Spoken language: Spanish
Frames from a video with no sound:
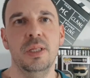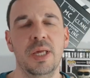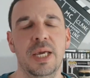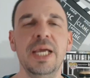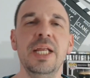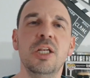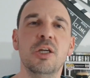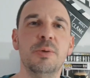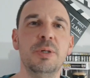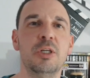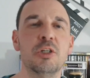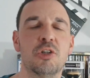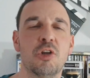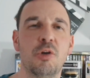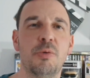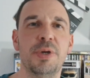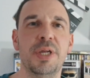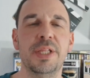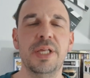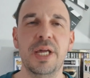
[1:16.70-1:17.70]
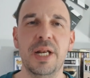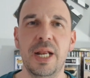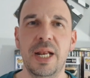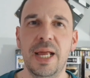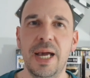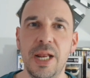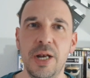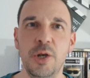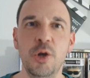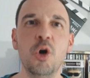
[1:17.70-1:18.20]
El noveno se lo voy a dar a
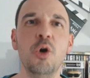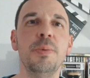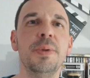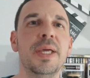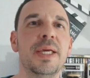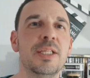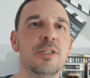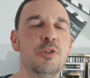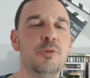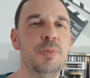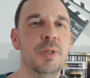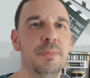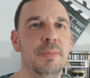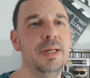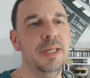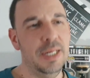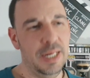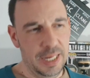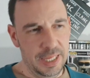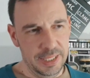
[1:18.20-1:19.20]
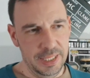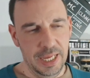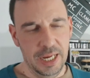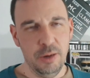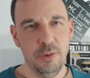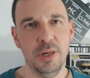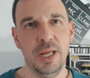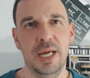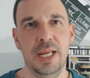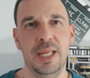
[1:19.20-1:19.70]
la novia de Superman, la de
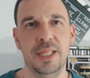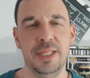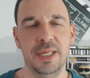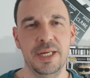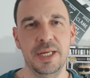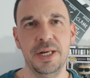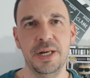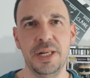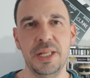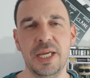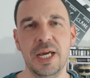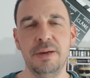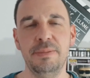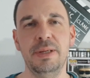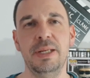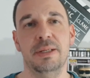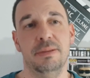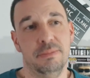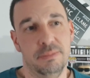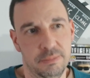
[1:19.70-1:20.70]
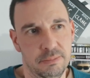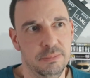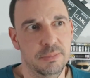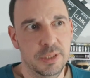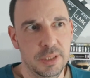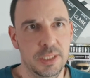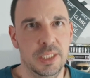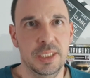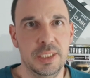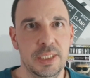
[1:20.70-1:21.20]
ahora, la de Henry Cavill
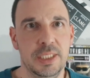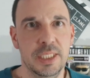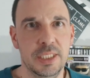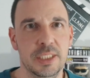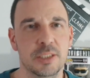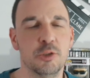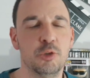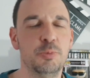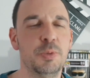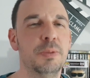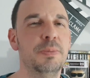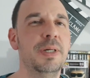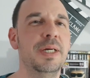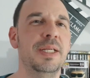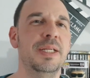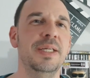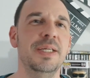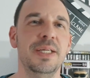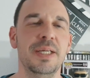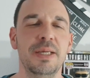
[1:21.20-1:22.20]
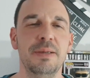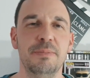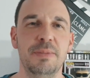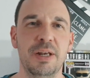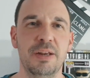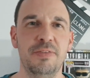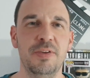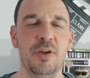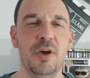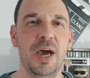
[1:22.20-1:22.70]
así sigue siendo Superman. Me
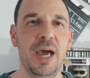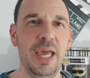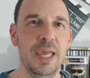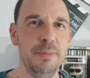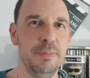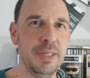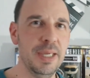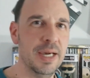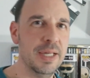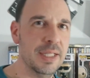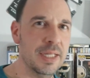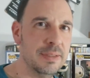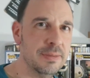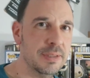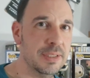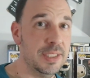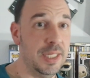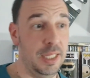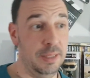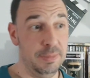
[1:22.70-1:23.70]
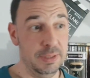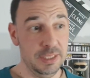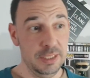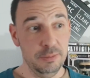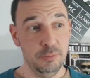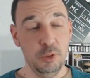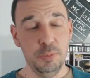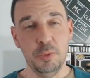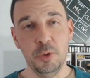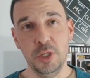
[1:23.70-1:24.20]
refiero a Amy Adams, que además hace
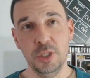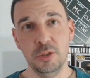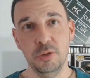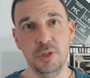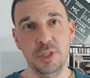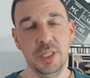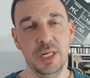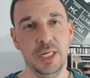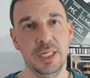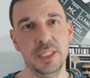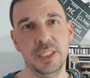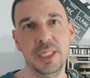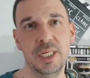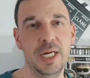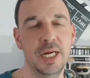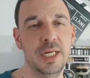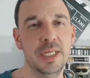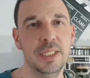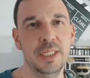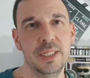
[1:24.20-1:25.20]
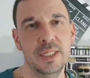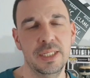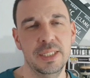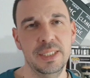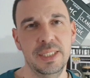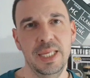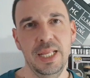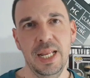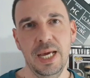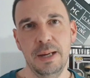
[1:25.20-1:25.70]
muy poquito hice la crítica
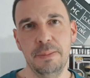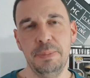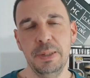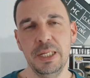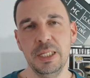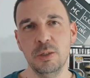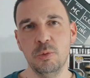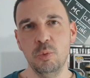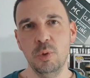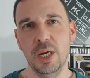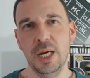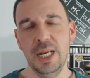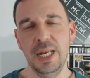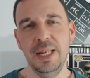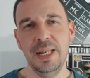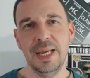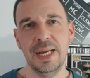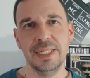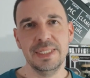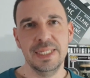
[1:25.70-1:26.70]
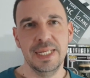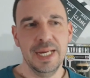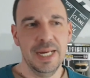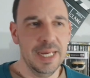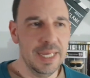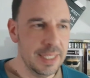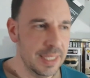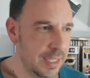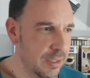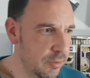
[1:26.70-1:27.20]
de la película La
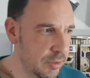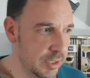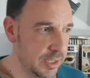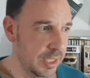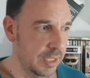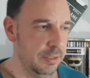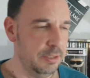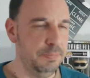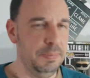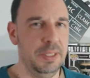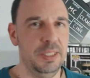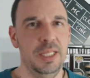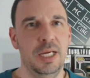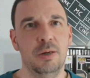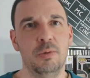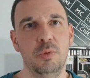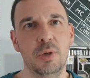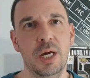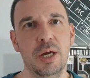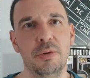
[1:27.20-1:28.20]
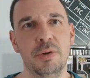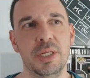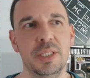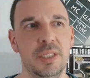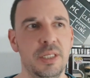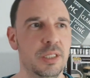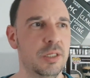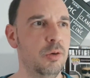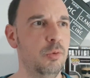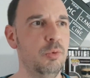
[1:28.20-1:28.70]
Llegada, donde está espectacular, una
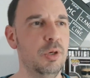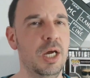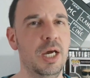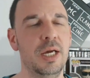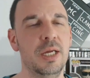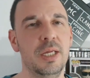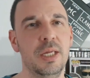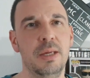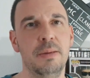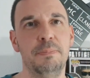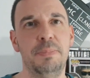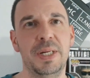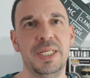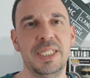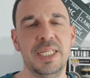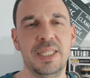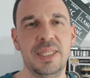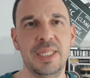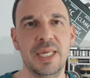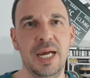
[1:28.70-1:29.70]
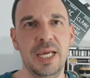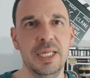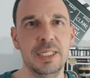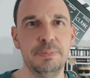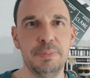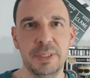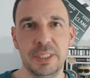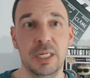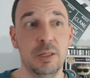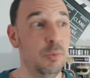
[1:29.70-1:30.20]
actriz con una presencia
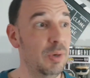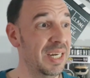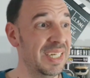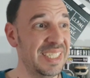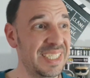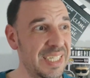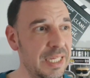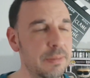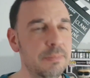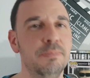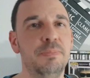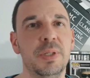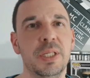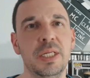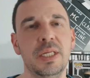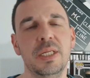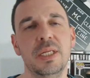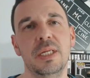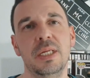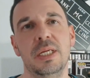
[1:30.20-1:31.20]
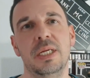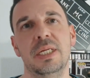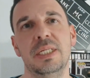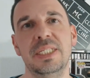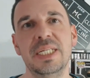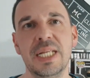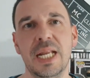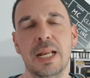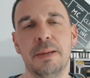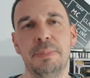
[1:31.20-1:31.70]
espectacular, siempre eh,
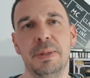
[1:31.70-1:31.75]
llena la